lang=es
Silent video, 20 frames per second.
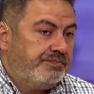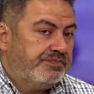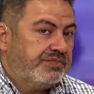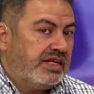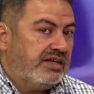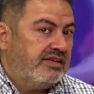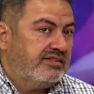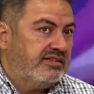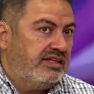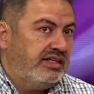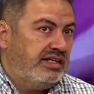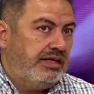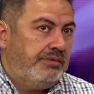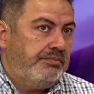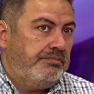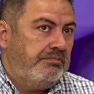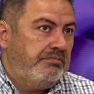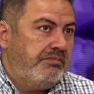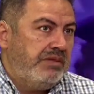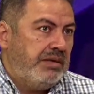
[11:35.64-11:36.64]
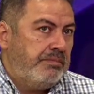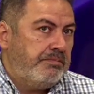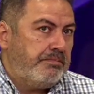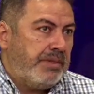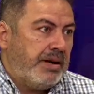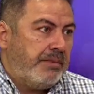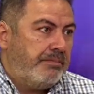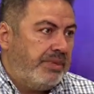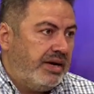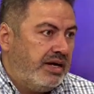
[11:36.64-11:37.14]
si ni mi
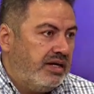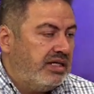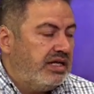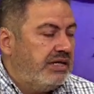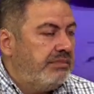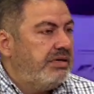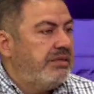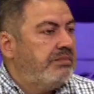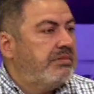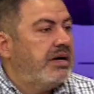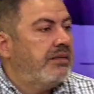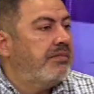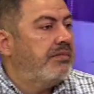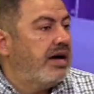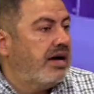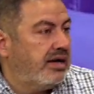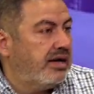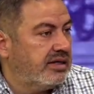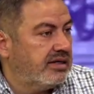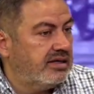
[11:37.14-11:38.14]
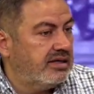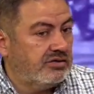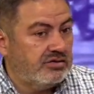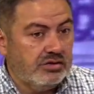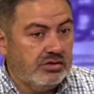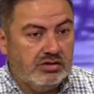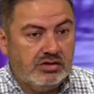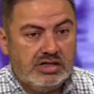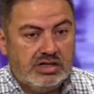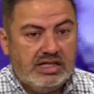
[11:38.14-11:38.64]
papá ni mi mamá, que son
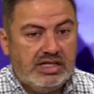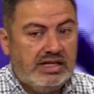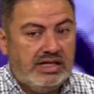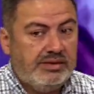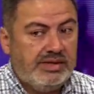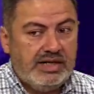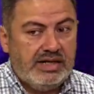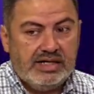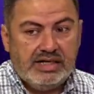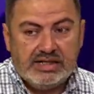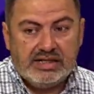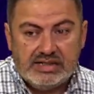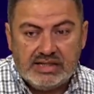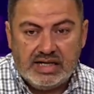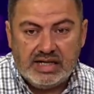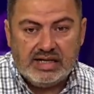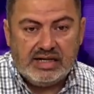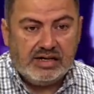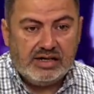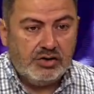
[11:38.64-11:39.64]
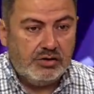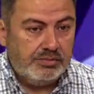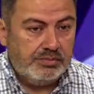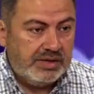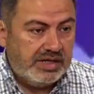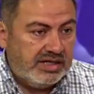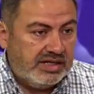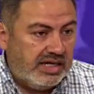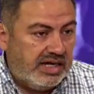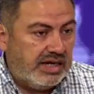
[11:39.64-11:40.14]
los que deberían estar,
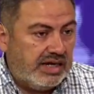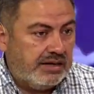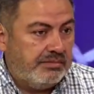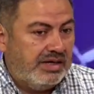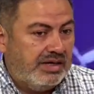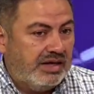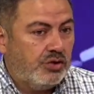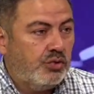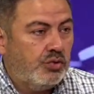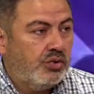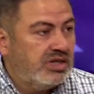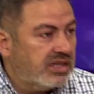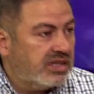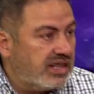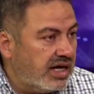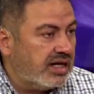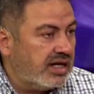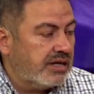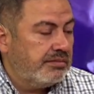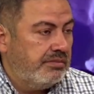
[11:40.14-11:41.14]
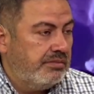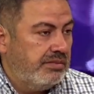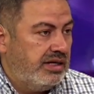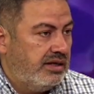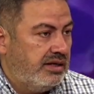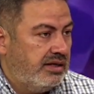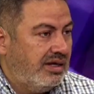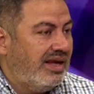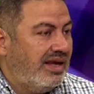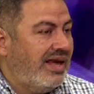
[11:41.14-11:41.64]
acompañarme, cuidarme,
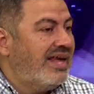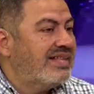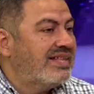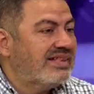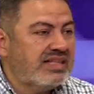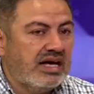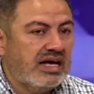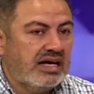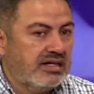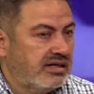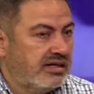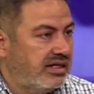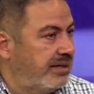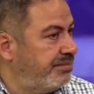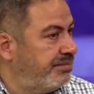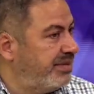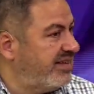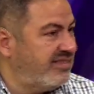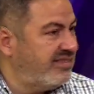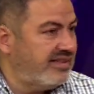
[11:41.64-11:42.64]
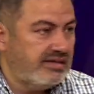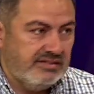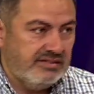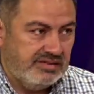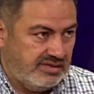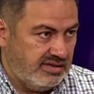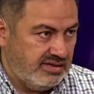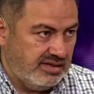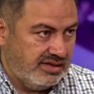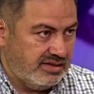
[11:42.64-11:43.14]
estar, la
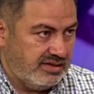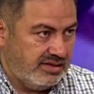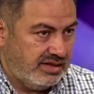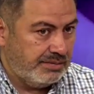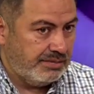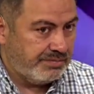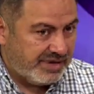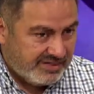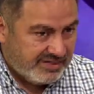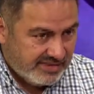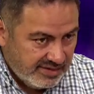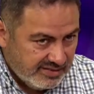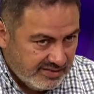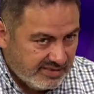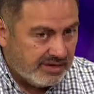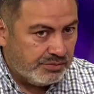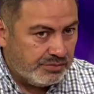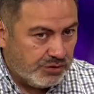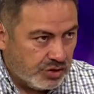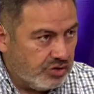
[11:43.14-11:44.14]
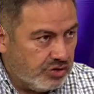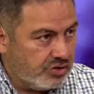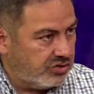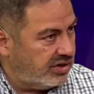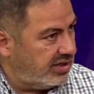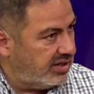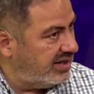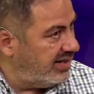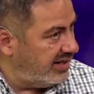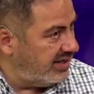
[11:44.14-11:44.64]
presencia, la presencia amorosa,
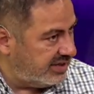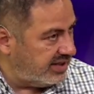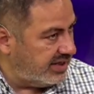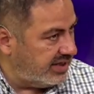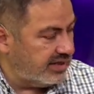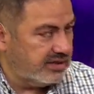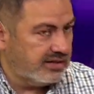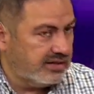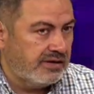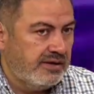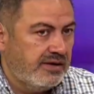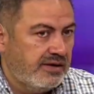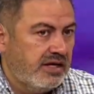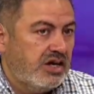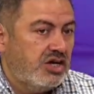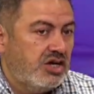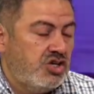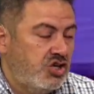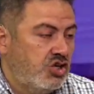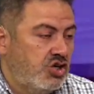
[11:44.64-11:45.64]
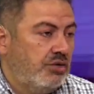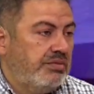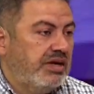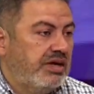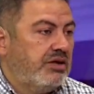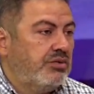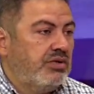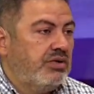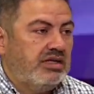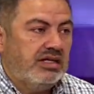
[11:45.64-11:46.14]
el estar, no me
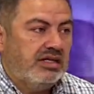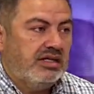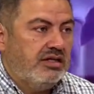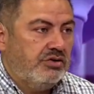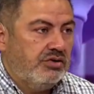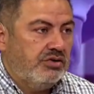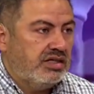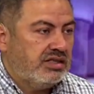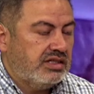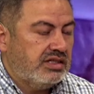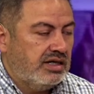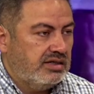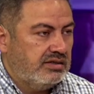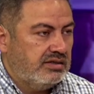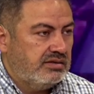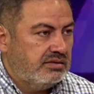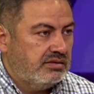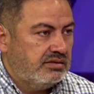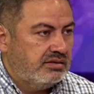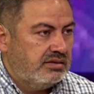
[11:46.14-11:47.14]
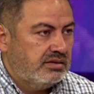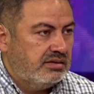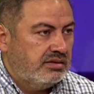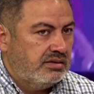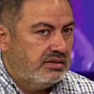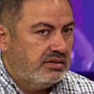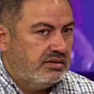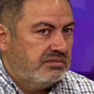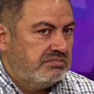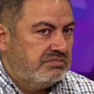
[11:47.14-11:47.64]
cuidan y no están,
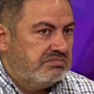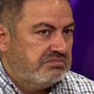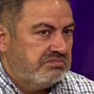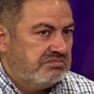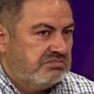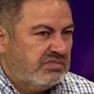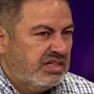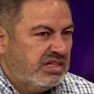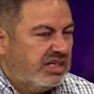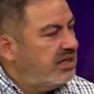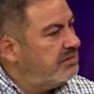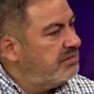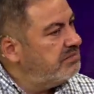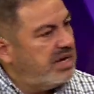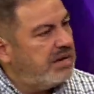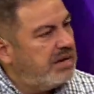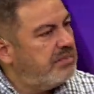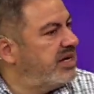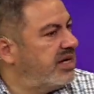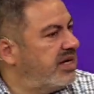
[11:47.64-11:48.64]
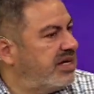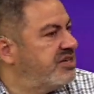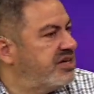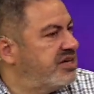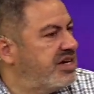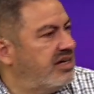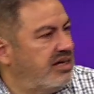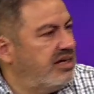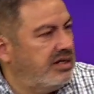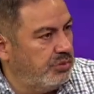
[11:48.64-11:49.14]
¿quién más me querrá
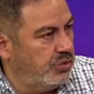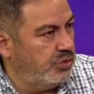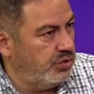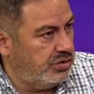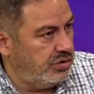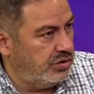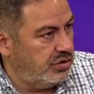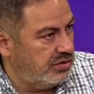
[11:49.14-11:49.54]
en el mundo?